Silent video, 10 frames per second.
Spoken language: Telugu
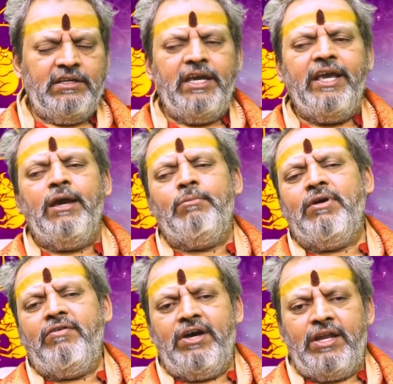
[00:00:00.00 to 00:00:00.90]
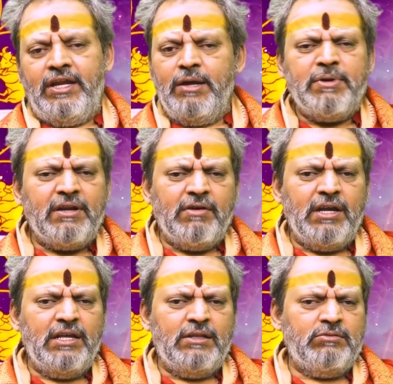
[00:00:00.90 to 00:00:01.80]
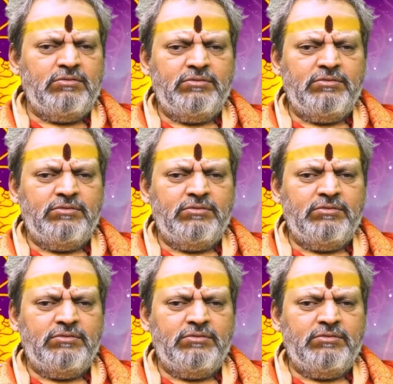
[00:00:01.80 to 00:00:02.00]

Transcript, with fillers: ఏ అమ్మవారైనా పర్వాలేదు